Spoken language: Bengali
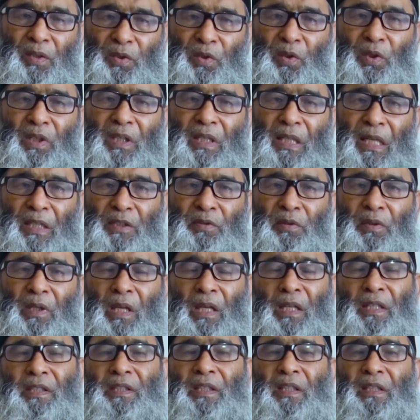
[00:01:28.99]
যদি
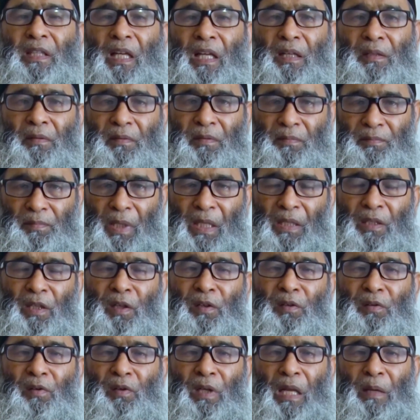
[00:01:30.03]
রেশনালিটি তার
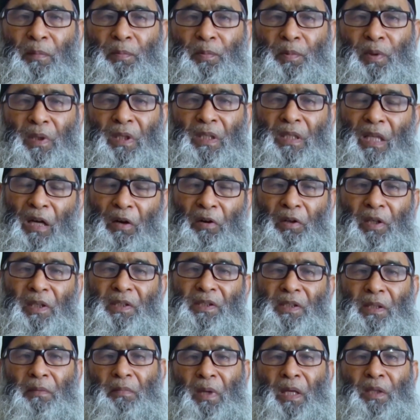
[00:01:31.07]
প্রাধান্য লাভ করে
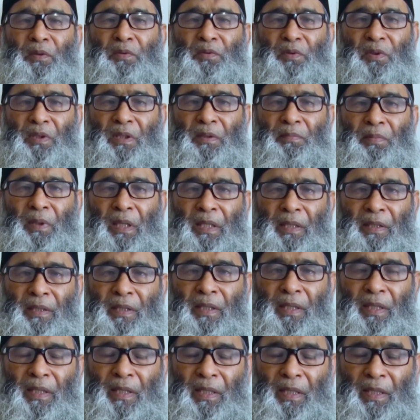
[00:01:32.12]
তাহলেই সে মানুষ হতে পারে
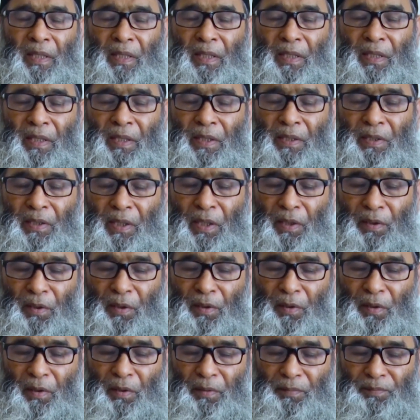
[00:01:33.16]
সেই জন্য